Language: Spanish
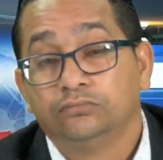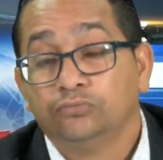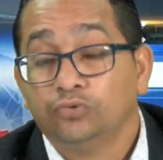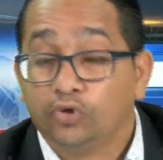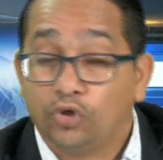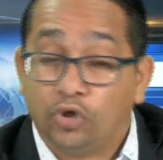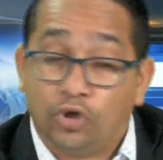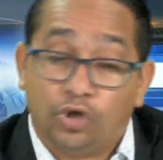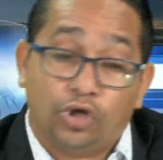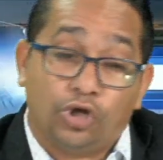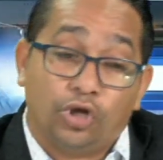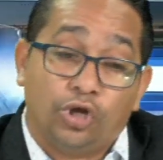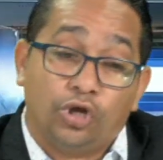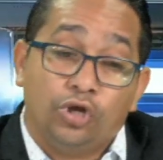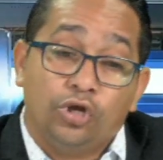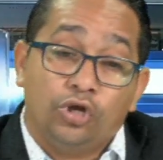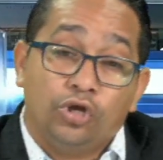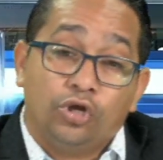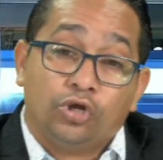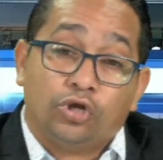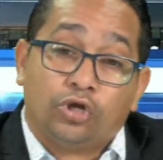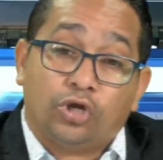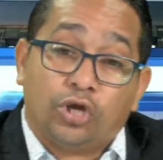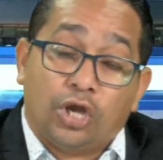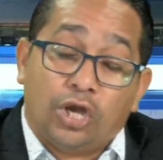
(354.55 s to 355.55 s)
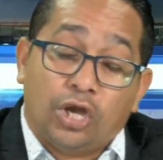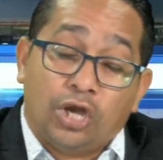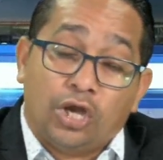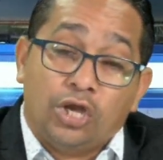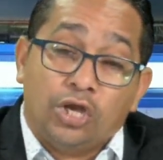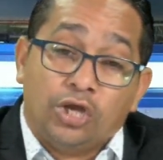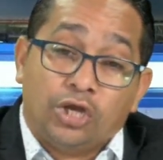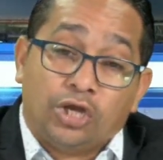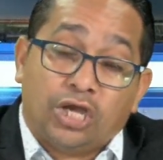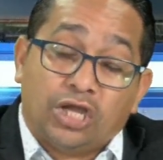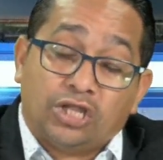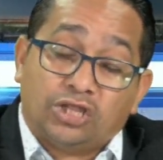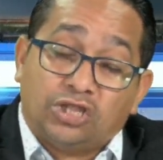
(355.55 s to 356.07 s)
Que,
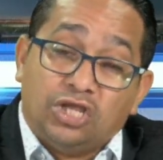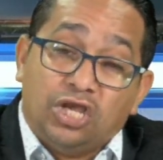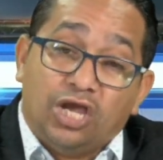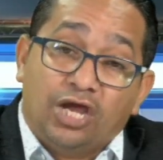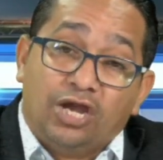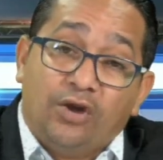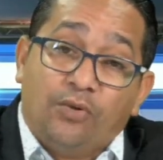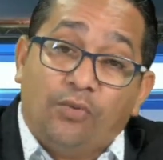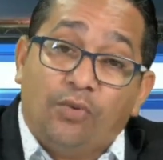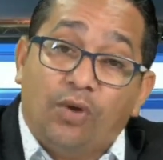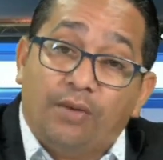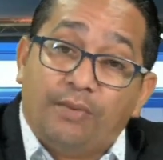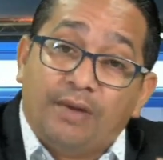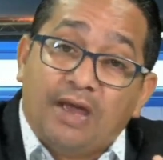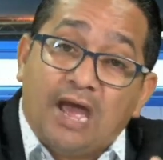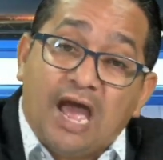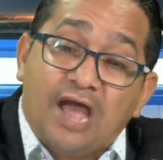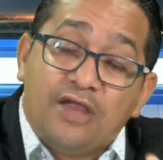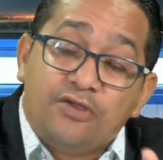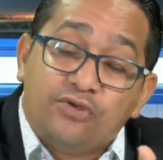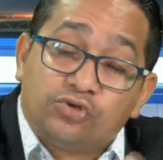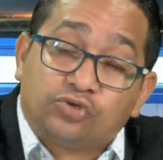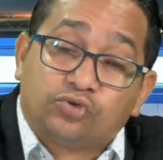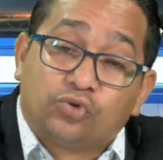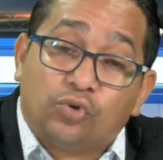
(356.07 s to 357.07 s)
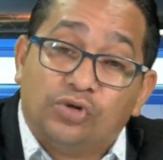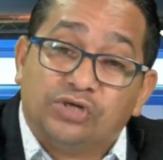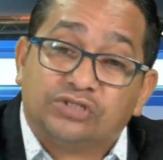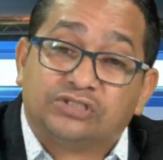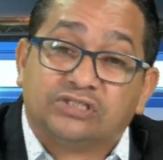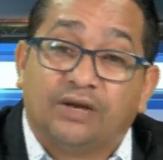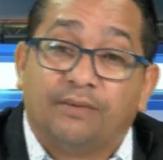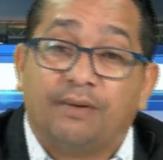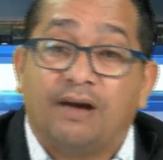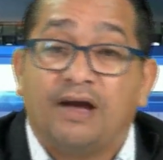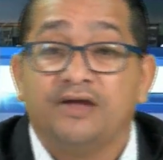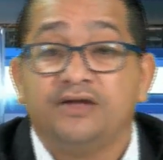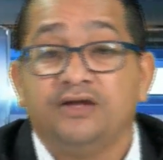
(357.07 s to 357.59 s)
que tiene nueve años con
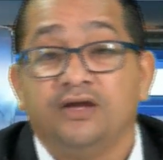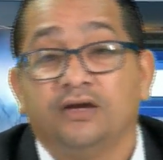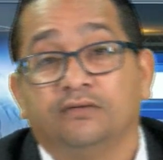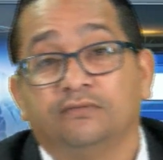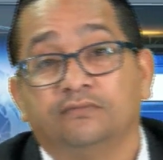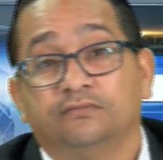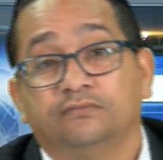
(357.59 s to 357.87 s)
esa valla.